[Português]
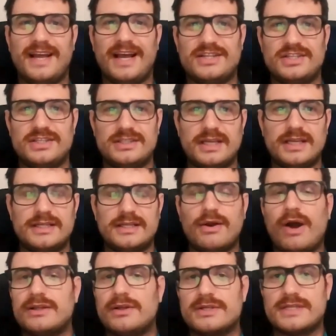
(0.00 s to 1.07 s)
A gente tem que
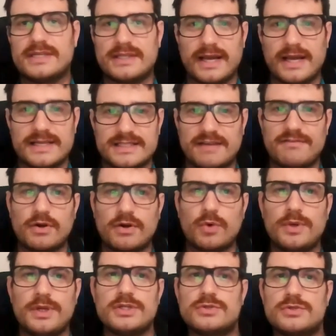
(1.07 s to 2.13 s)
guardar uma certa reserva com
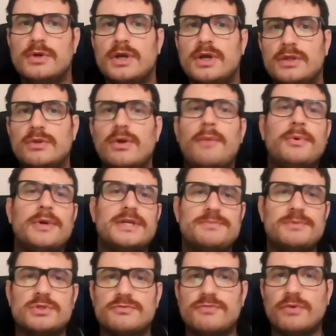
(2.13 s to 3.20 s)
isso. Não é porque as
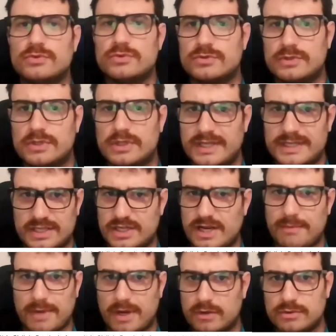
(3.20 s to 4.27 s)
pessoas vão nos desejar
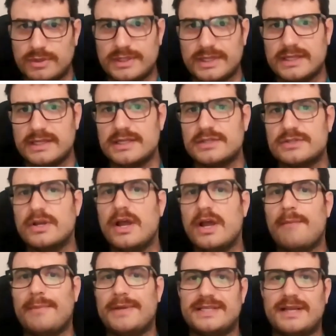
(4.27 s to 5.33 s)
mal, não é nada disso,
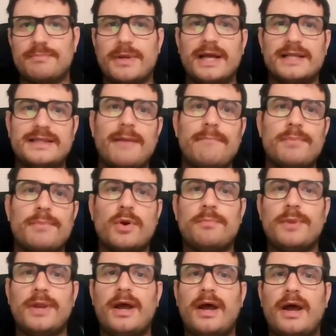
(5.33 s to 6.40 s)
mas é porque até a
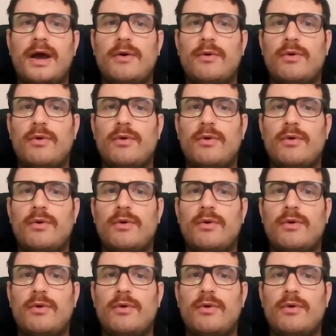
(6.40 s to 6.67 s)
própria,